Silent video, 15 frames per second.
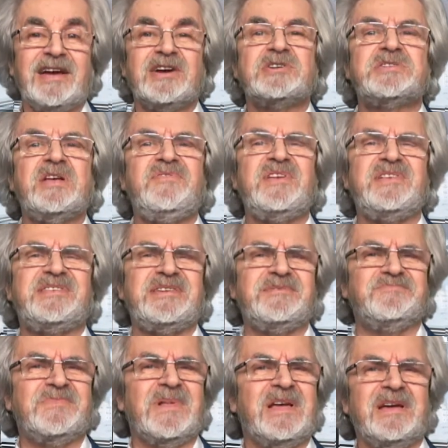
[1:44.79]

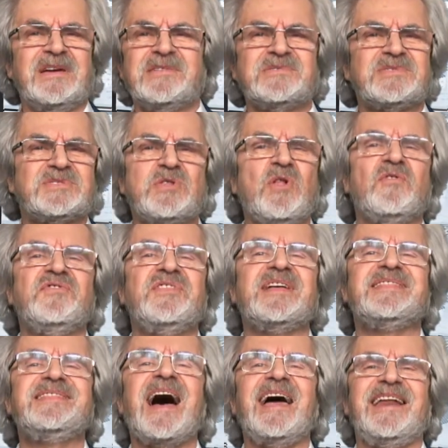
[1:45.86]
Живите, словно
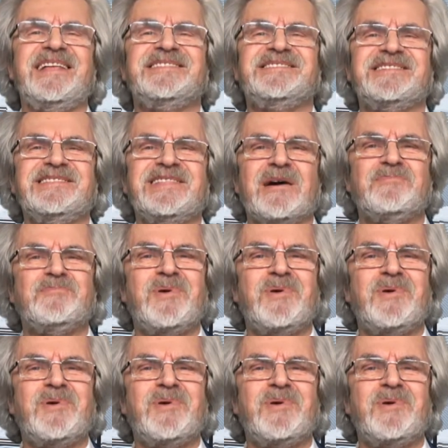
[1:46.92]
дарите на